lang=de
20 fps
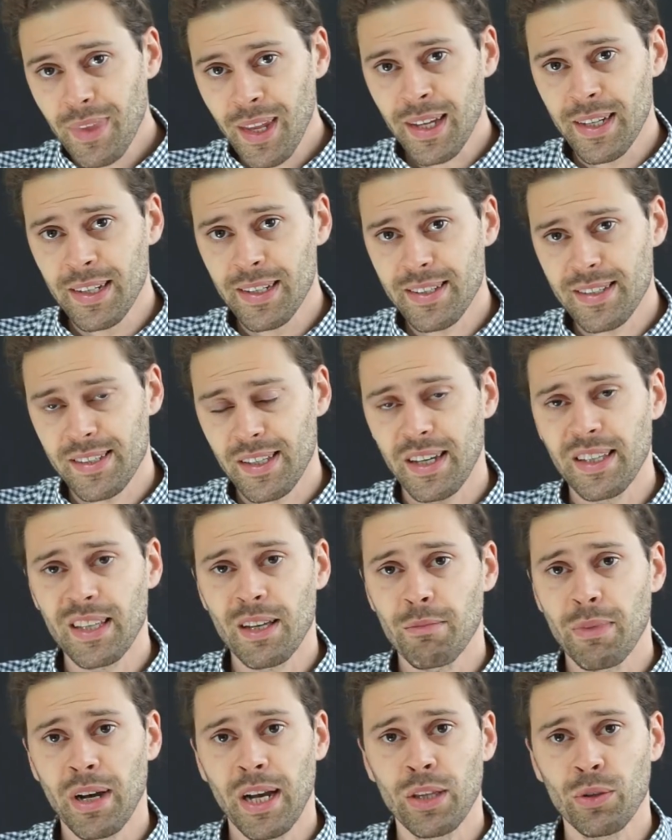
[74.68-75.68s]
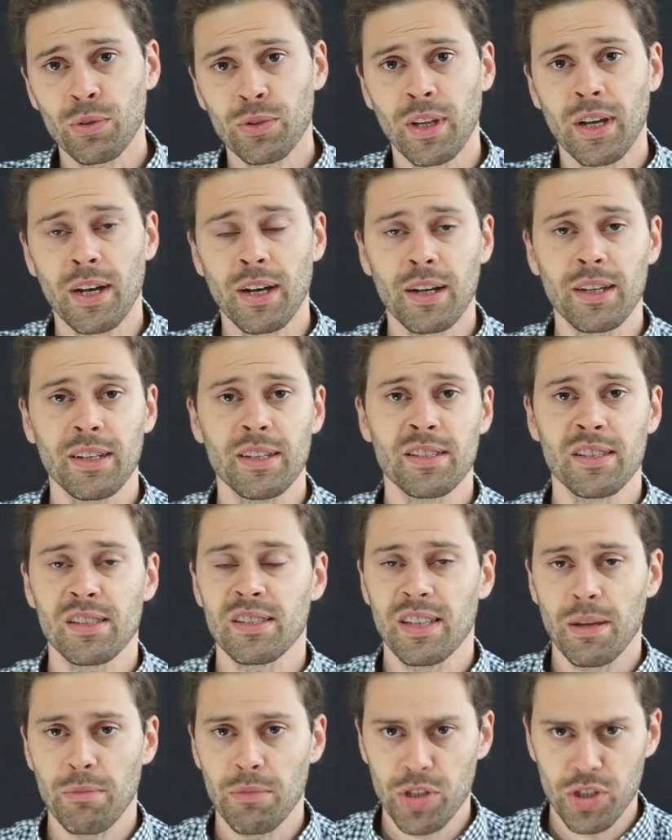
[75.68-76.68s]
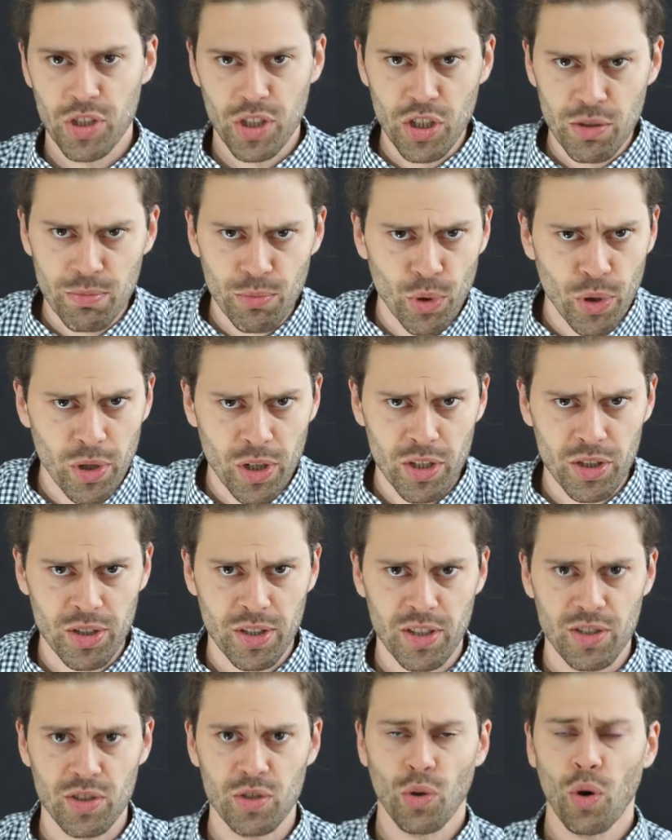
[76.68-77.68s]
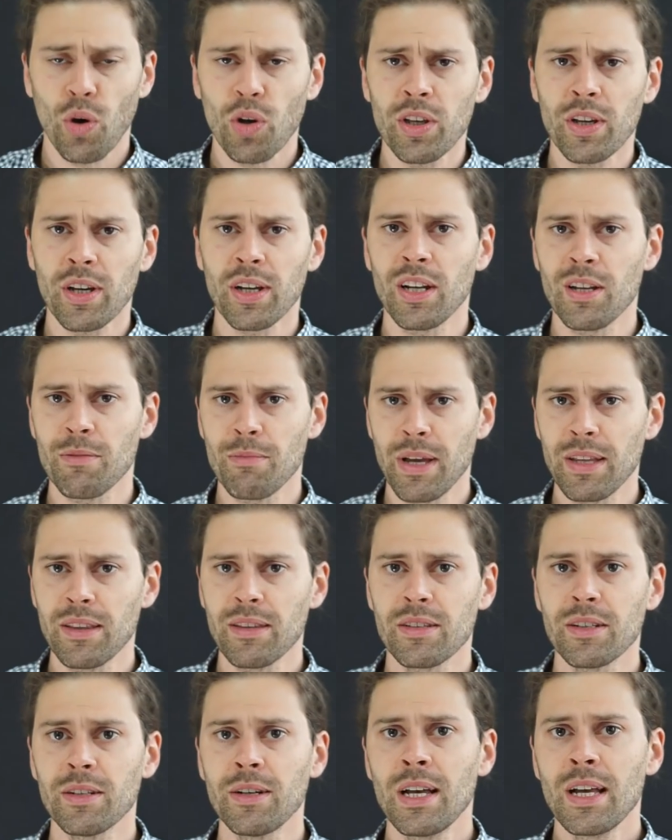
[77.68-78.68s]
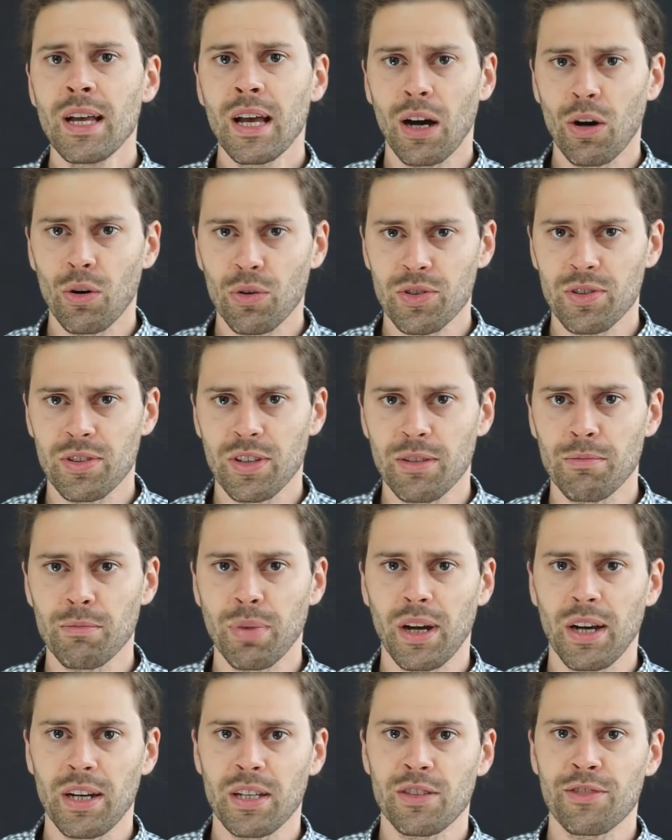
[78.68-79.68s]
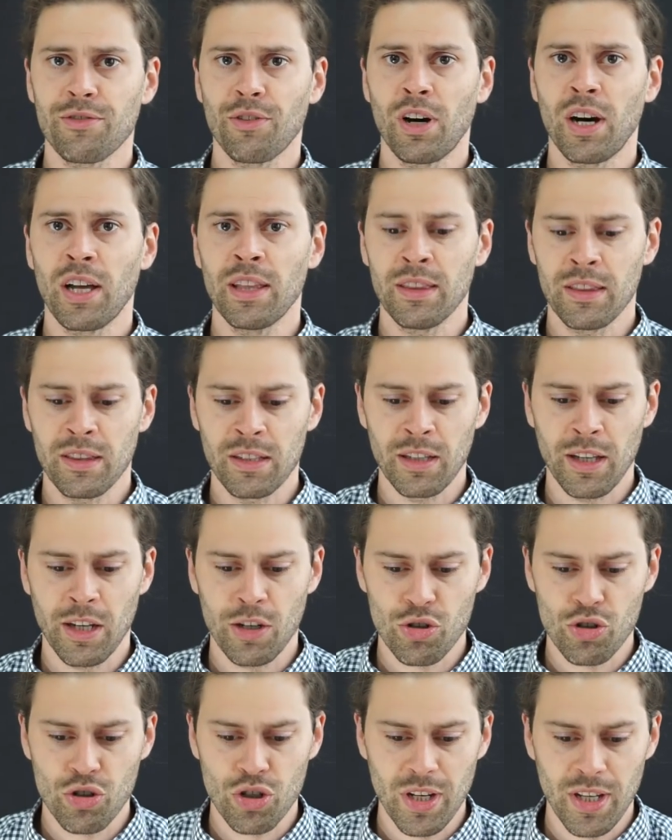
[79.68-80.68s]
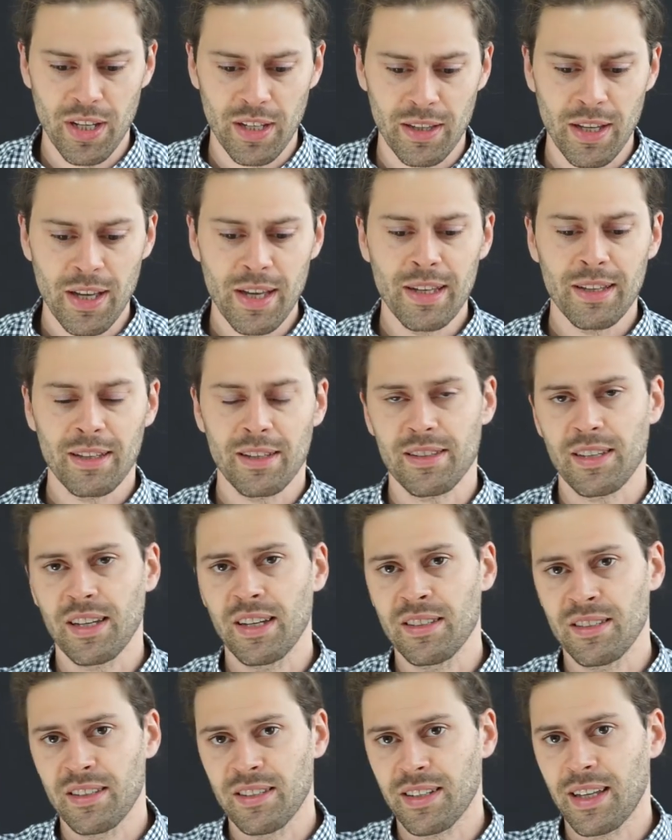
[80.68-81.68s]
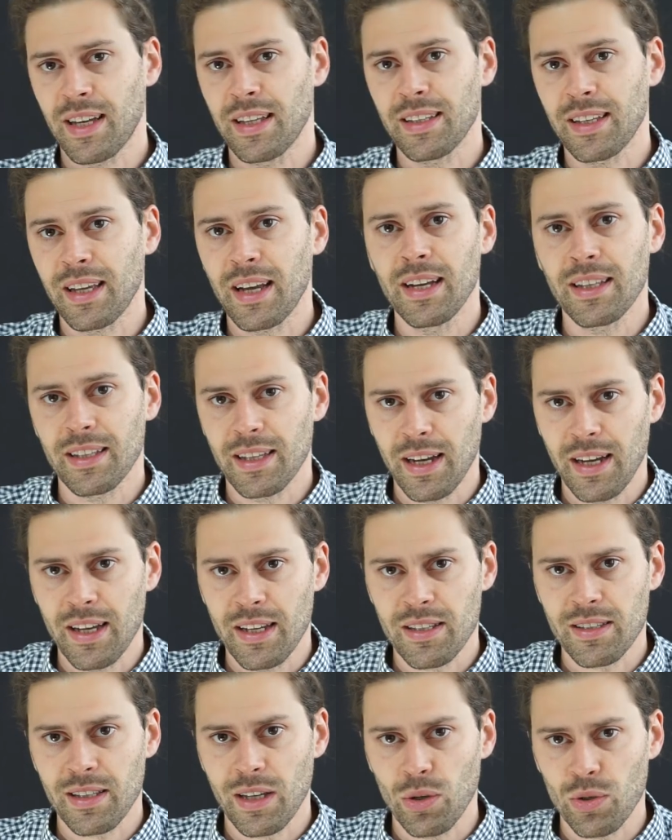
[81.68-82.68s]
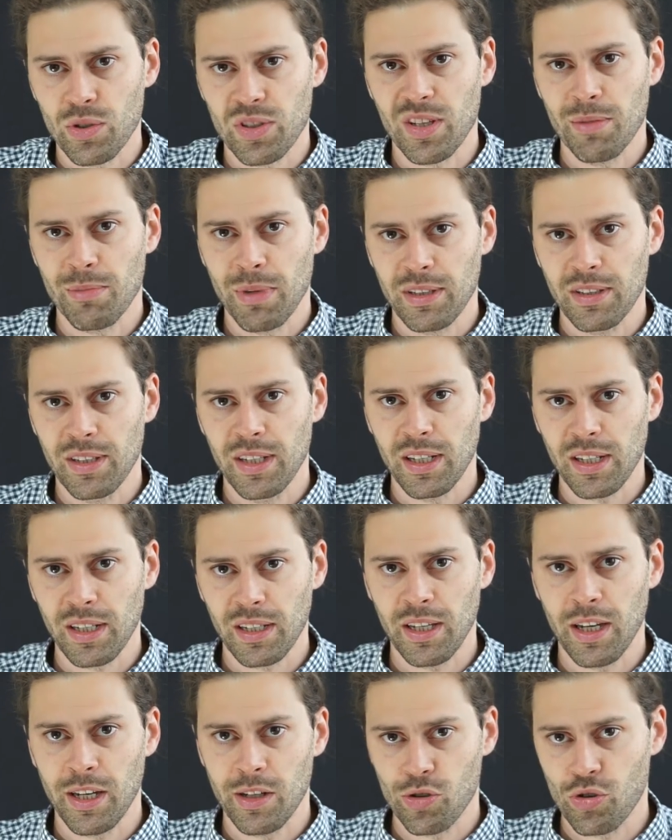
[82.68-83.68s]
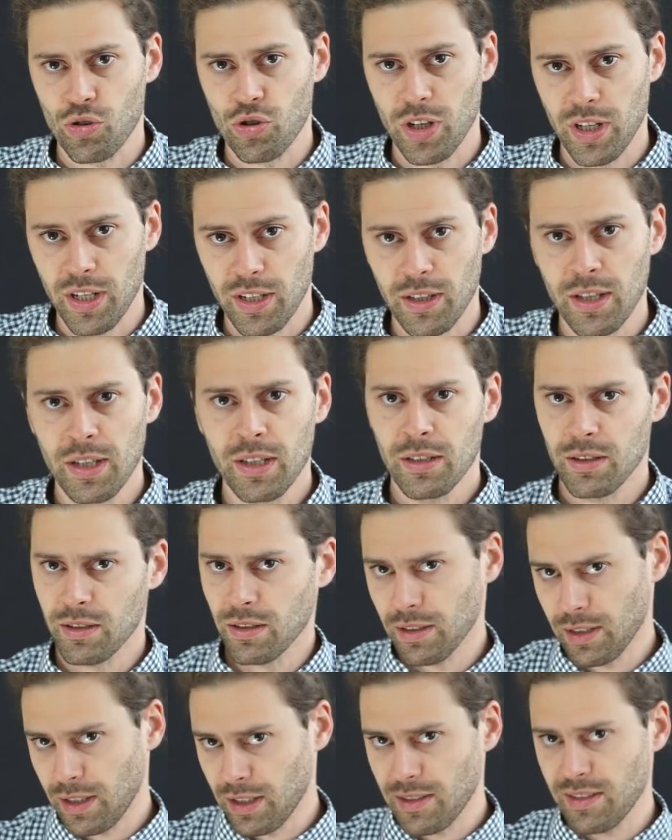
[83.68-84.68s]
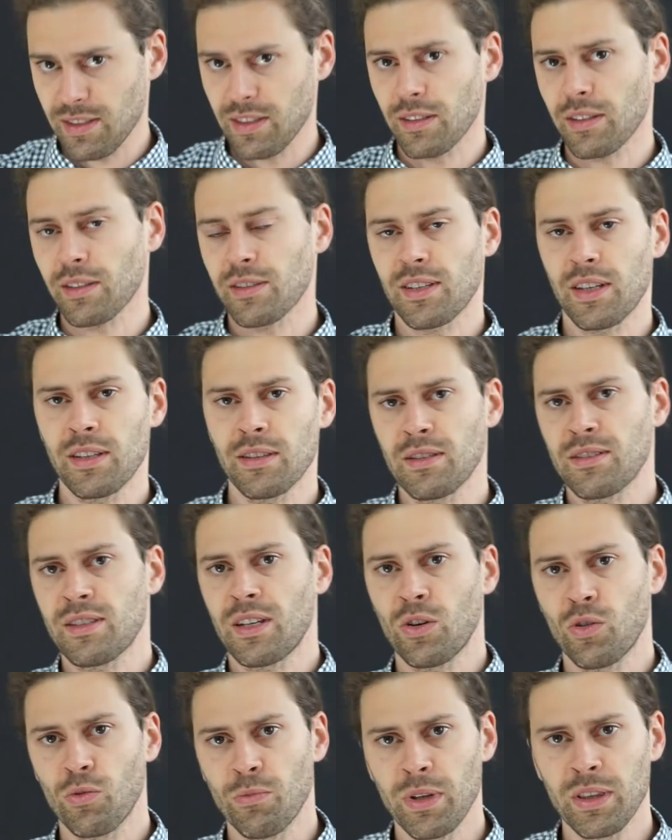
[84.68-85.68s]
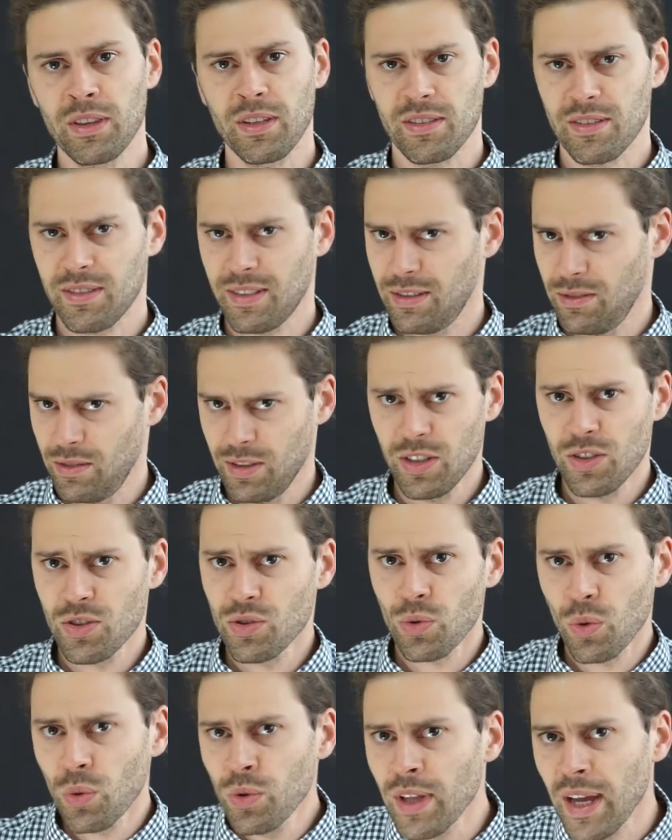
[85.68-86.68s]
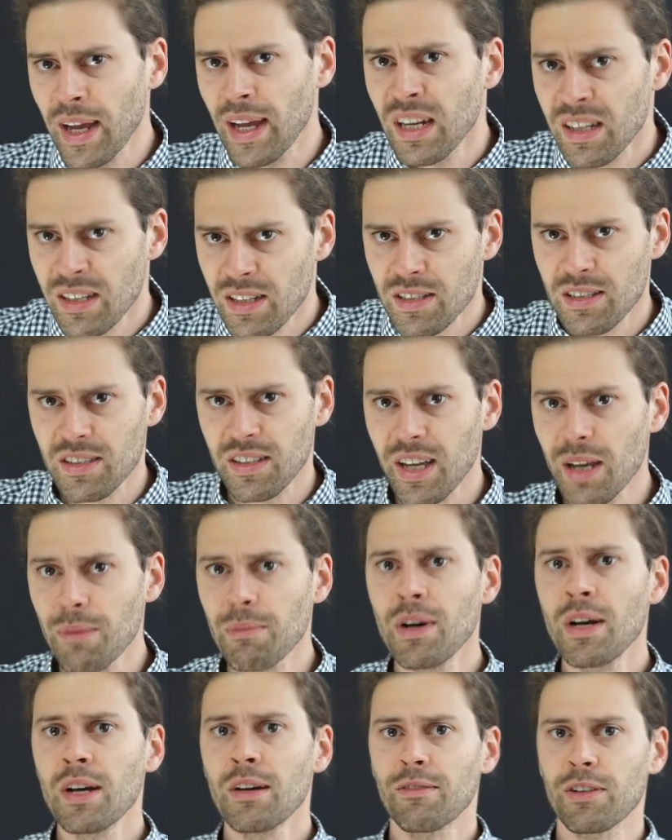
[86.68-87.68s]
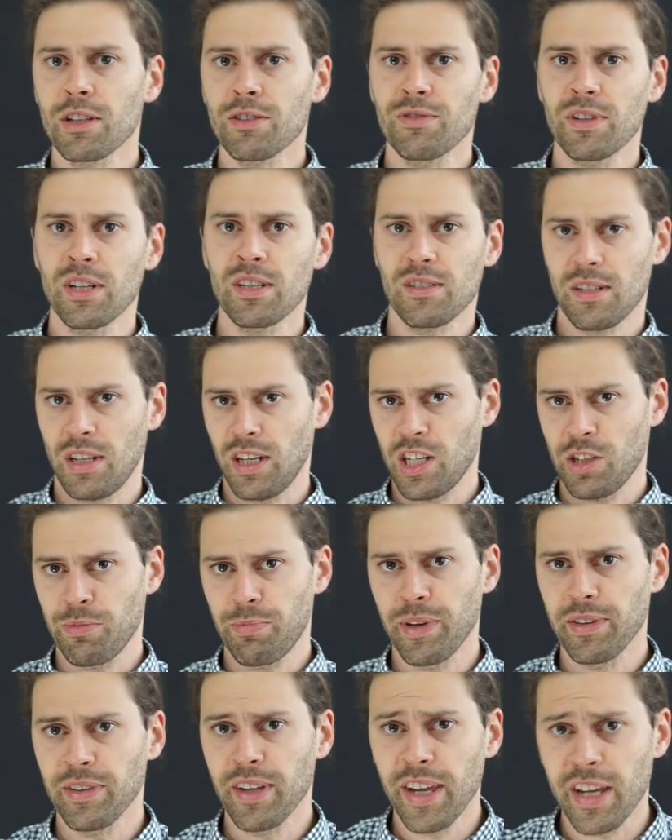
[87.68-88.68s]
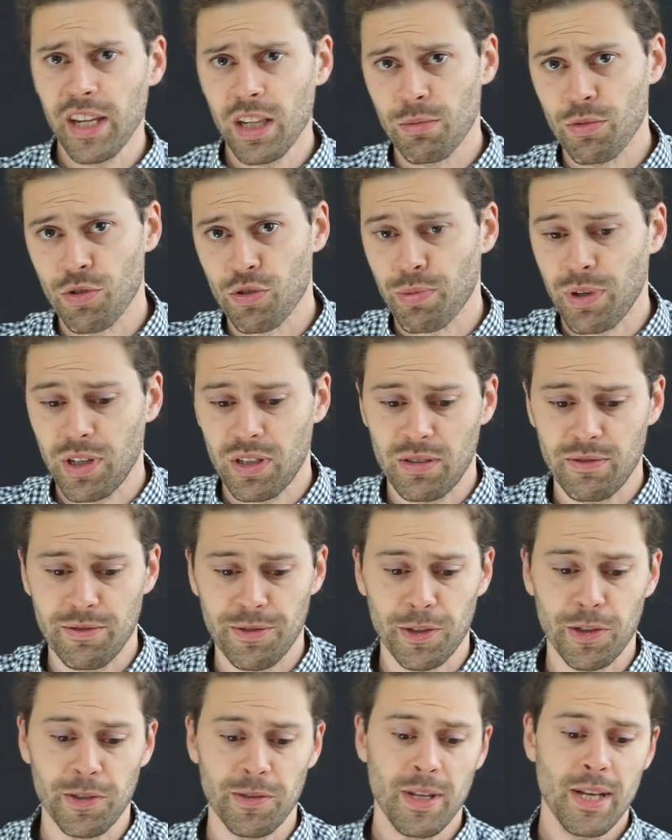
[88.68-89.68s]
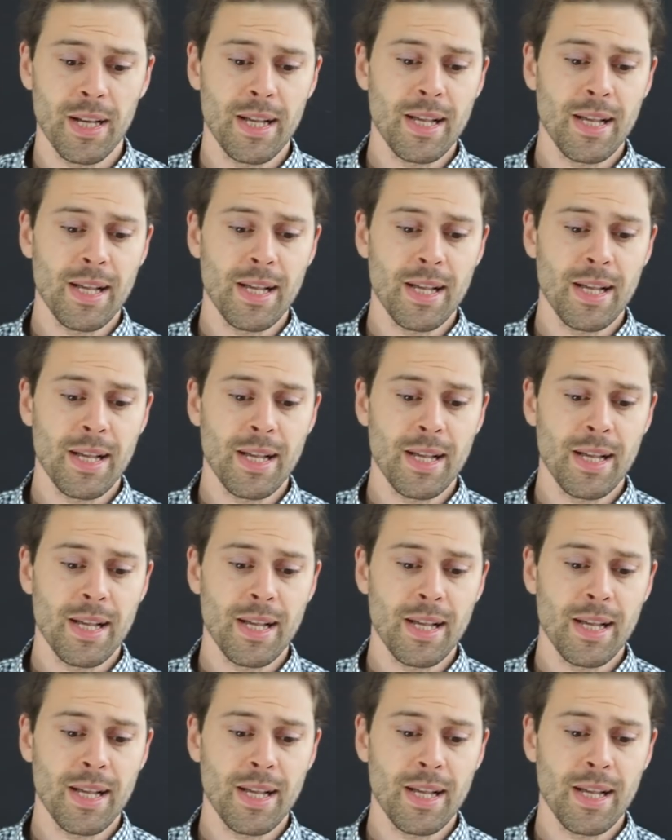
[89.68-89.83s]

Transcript: äh, seiner Meinung nach ist es nämlich nicht möglich, dass neue Elemente aus den bereits vorhandenen entstehen. Das heißt, es kann kein Geist aus der Materie entstehen. Ein ganz interessantes Argument, das nicht so unähnlich ist dem, was wir jetzt gleich bei Nägel besprechen wollen.